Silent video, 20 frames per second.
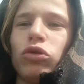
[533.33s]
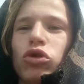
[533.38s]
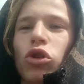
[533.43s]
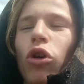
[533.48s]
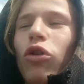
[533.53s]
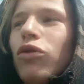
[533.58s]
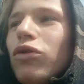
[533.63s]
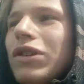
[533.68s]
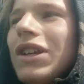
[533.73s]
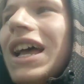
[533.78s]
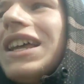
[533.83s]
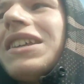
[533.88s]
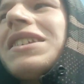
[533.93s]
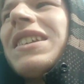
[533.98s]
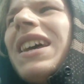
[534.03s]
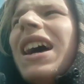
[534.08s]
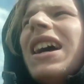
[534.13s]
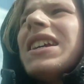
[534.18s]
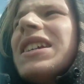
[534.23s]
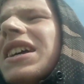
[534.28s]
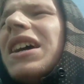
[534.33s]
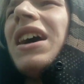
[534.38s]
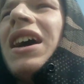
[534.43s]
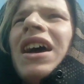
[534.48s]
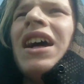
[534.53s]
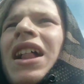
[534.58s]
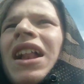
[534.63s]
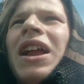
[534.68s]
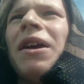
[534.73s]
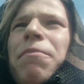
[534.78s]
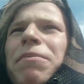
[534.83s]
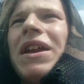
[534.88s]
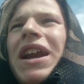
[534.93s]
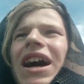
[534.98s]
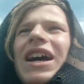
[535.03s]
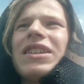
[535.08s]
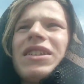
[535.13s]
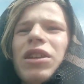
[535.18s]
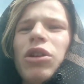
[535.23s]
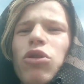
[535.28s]
çok güzel. Sadece
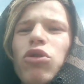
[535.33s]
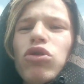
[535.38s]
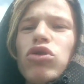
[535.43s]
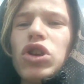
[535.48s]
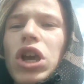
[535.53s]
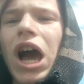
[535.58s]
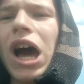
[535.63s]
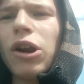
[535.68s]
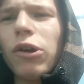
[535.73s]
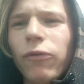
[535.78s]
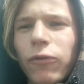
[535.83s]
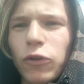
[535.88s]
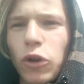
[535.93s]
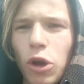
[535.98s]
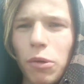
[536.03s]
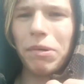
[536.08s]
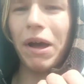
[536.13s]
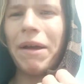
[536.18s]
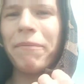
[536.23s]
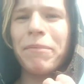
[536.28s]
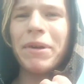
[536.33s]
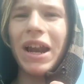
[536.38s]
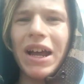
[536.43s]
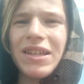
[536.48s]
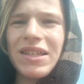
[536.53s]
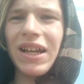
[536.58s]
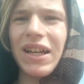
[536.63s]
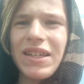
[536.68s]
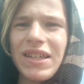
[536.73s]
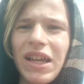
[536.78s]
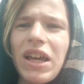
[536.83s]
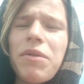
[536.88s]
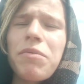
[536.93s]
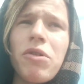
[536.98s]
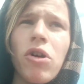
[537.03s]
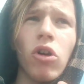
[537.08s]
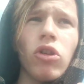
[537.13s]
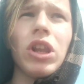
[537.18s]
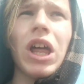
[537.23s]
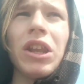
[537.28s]
biraz rüzgar üflüyor. Ben biraz hastayım
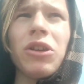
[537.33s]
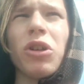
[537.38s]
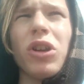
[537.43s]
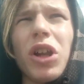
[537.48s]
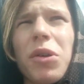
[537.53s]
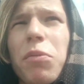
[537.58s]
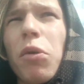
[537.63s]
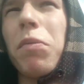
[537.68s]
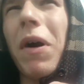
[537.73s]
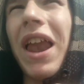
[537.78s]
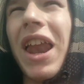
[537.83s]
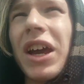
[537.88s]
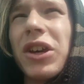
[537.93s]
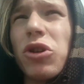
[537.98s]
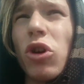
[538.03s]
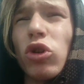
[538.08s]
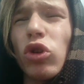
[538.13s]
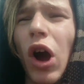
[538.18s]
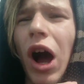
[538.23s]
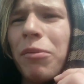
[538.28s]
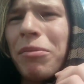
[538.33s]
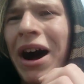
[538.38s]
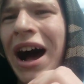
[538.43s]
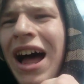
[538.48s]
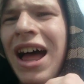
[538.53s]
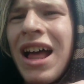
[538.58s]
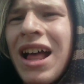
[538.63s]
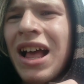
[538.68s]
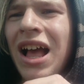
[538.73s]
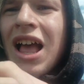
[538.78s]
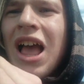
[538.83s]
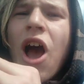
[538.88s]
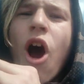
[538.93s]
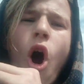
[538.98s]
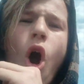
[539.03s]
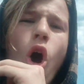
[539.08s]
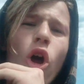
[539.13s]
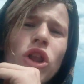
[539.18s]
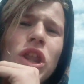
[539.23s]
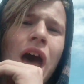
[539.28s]
ya ondan dolayı bu bana kötü ama
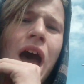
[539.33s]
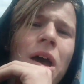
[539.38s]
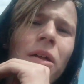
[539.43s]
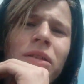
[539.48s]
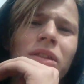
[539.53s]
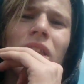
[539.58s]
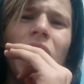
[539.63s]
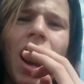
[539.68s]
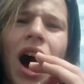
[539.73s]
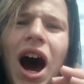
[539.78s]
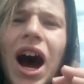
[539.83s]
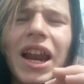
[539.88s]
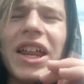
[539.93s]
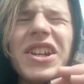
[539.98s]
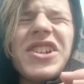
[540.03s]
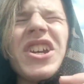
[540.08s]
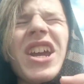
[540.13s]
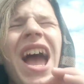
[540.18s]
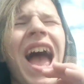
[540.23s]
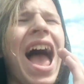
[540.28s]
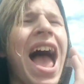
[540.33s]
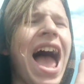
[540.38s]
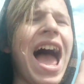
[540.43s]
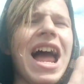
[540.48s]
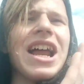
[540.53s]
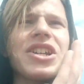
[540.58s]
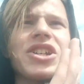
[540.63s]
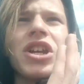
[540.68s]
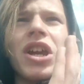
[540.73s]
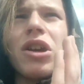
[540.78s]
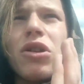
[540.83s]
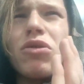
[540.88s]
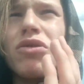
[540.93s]
ondan harici her şey